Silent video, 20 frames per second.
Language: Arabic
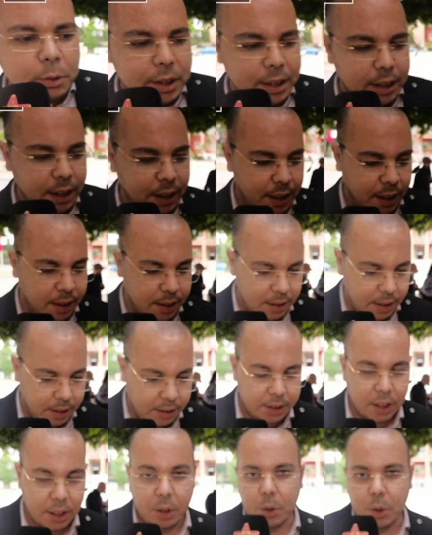هذه
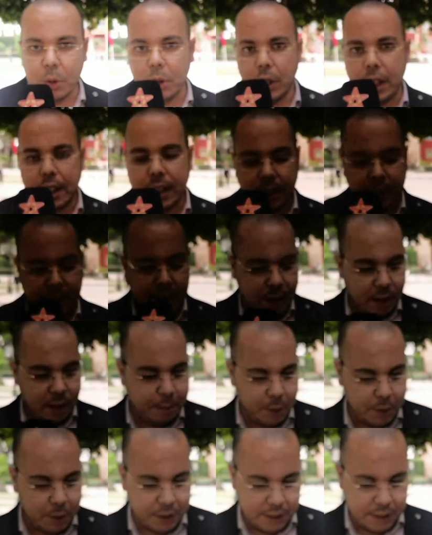الوثيقه تقول ان
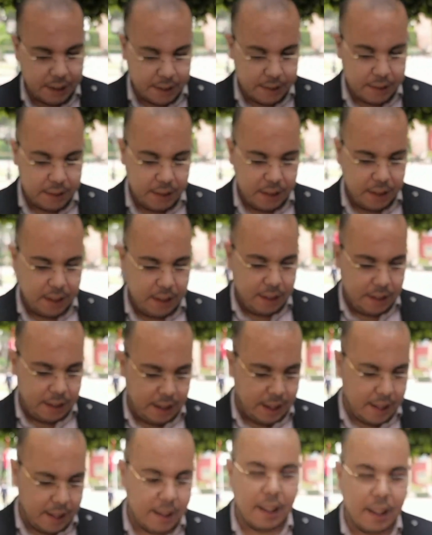طارق بن زياد
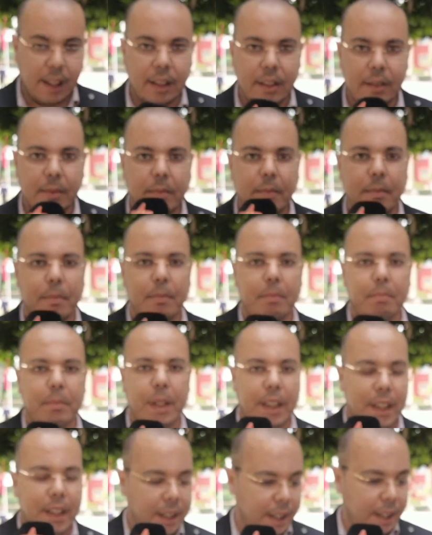كان
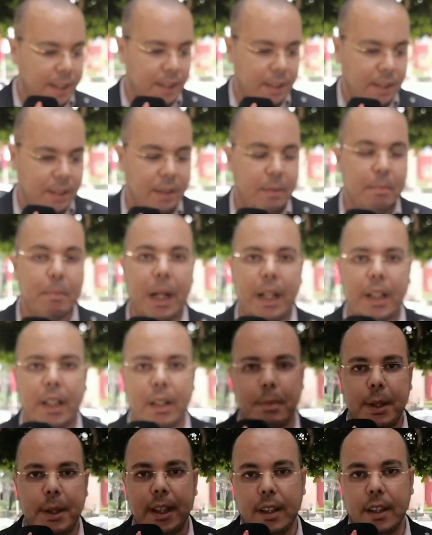ملكا
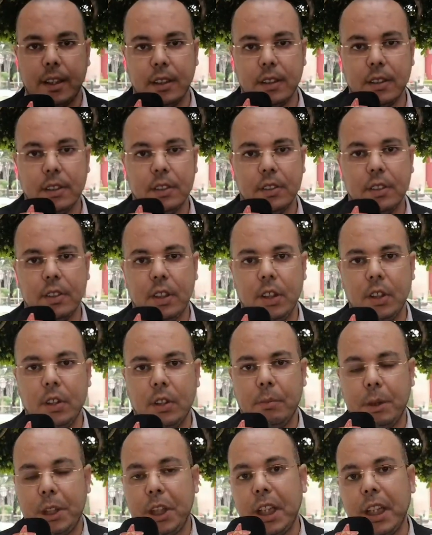مغربيا
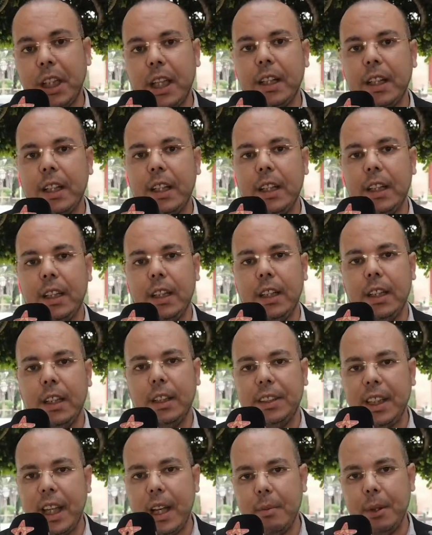ماشي كان
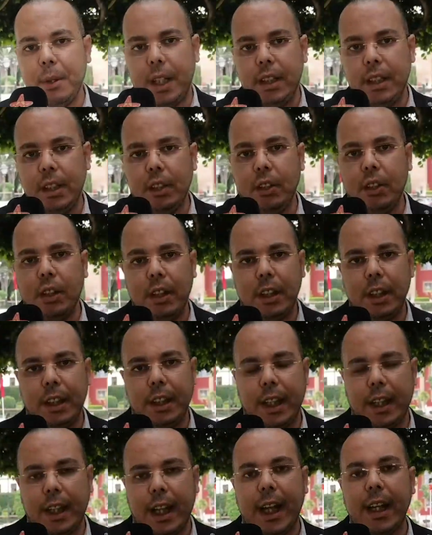آه، تابع
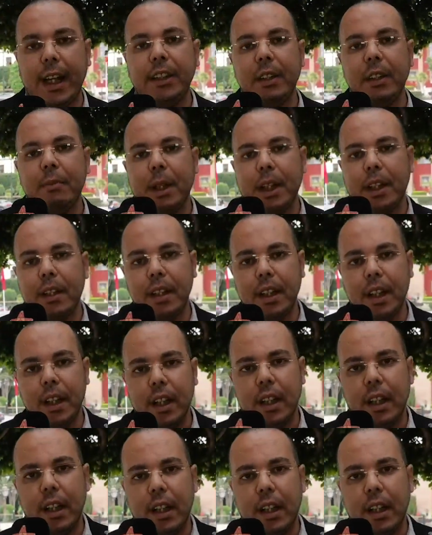آه، كان خادما